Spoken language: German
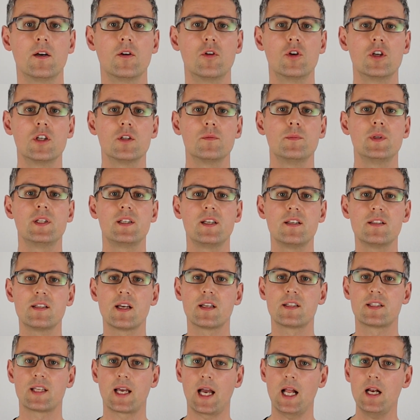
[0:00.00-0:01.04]
Und mit
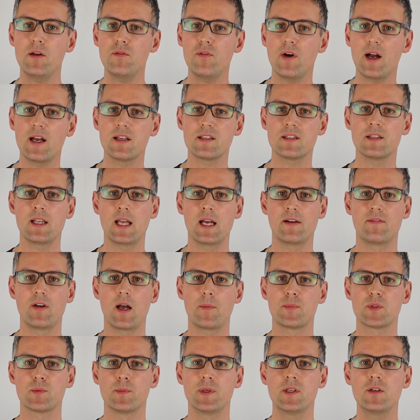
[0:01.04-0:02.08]
dieser teilweisen
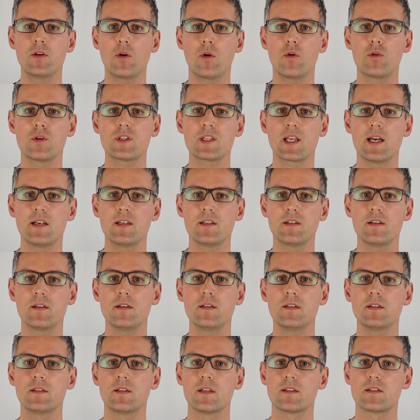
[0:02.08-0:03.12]

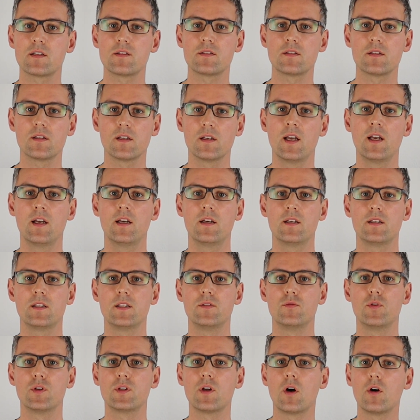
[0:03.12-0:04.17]
Erwerbsminderungsrente, das ist,
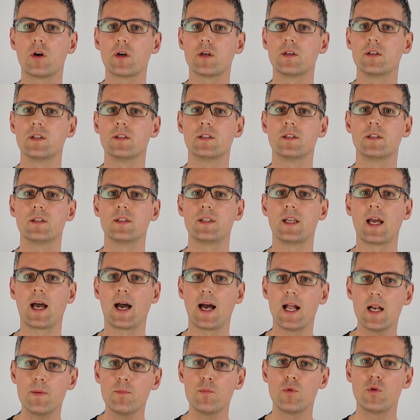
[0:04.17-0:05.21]
die wird auch in
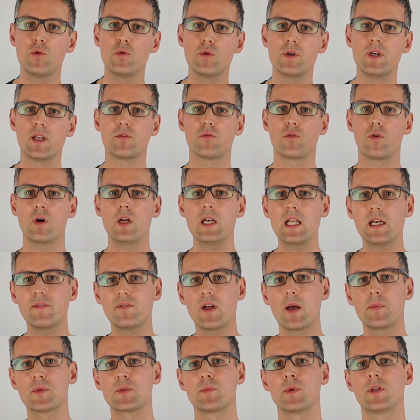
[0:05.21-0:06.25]
der halben Höhe der vollen
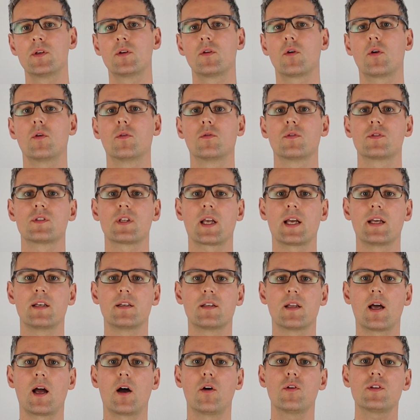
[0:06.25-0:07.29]

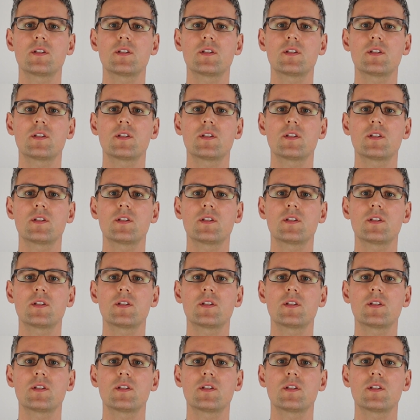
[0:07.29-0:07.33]
Erwerbsminderungsrente